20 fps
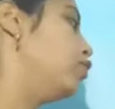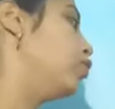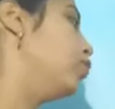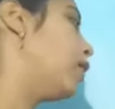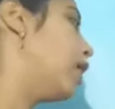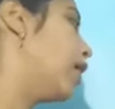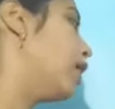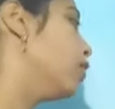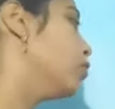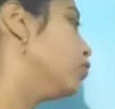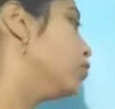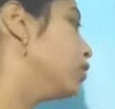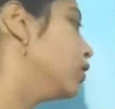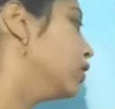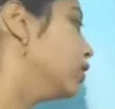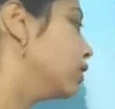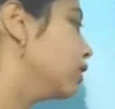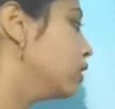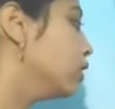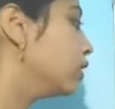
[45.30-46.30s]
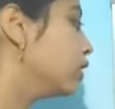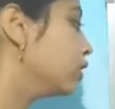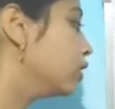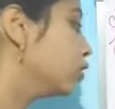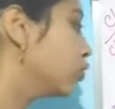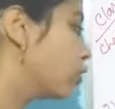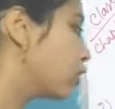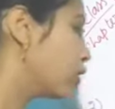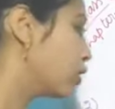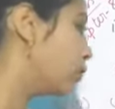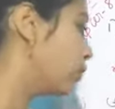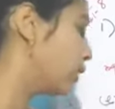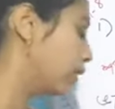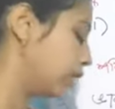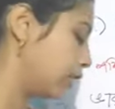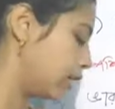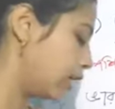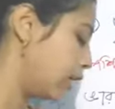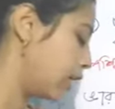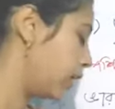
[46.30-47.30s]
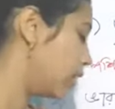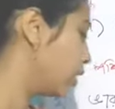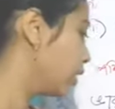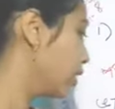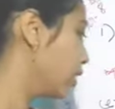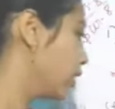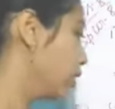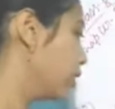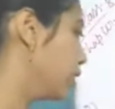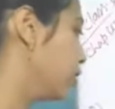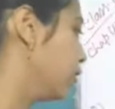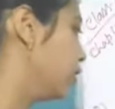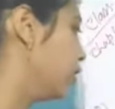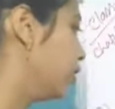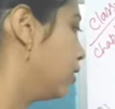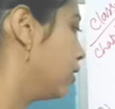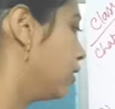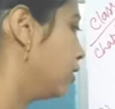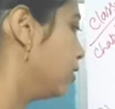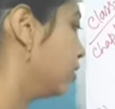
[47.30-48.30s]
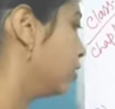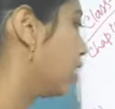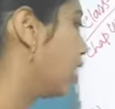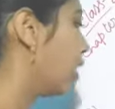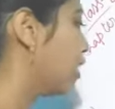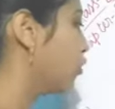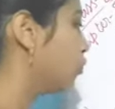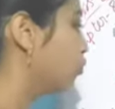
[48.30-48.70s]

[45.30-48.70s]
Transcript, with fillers: হলো ভারতের তিনটি সর্বাধিক ধান